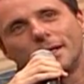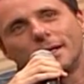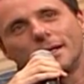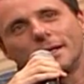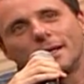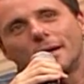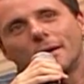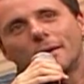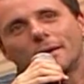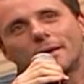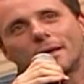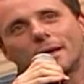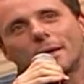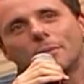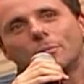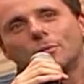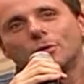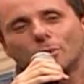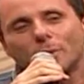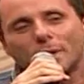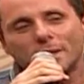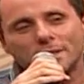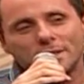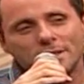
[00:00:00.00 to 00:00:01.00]
que é, que é
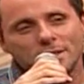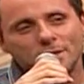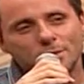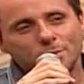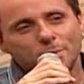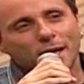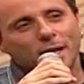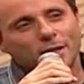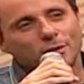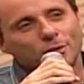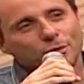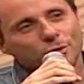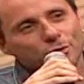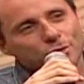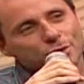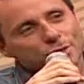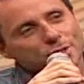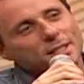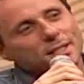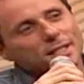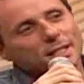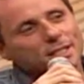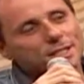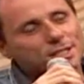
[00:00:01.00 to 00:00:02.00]
muito mais inspirado nos
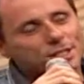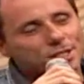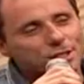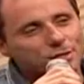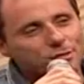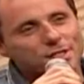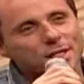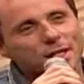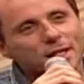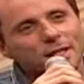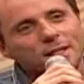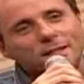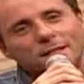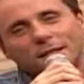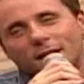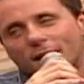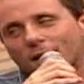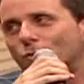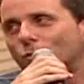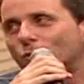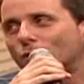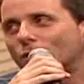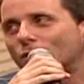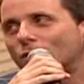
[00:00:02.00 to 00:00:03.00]
detetives da
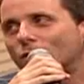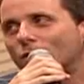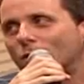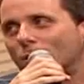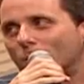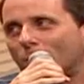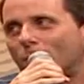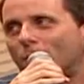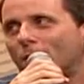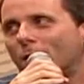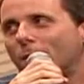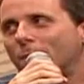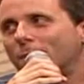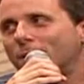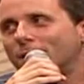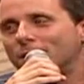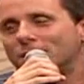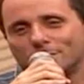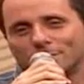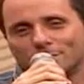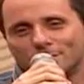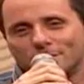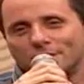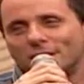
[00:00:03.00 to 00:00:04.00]
literatura do que
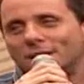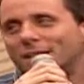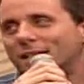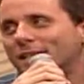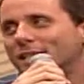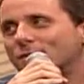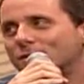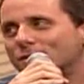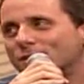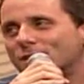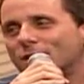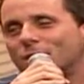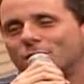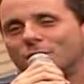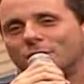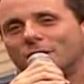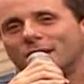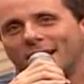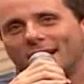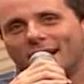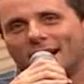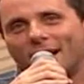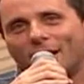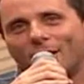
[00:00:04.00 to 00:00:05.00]
propriamente nos detetives da
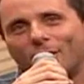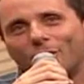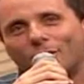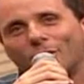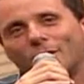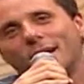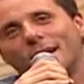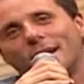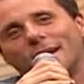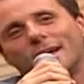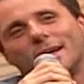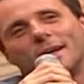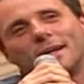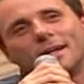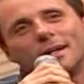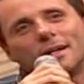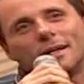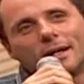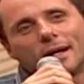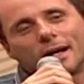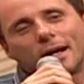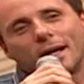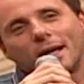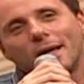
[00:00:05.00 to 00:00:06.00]
vida real, né?
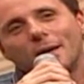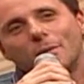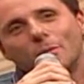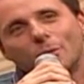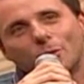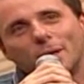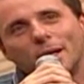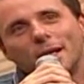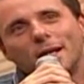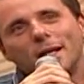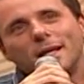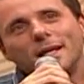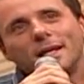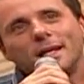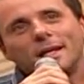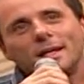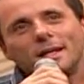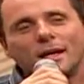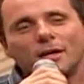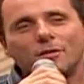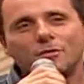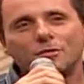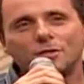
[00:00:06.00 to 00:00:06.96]
Remo Bellini, e aí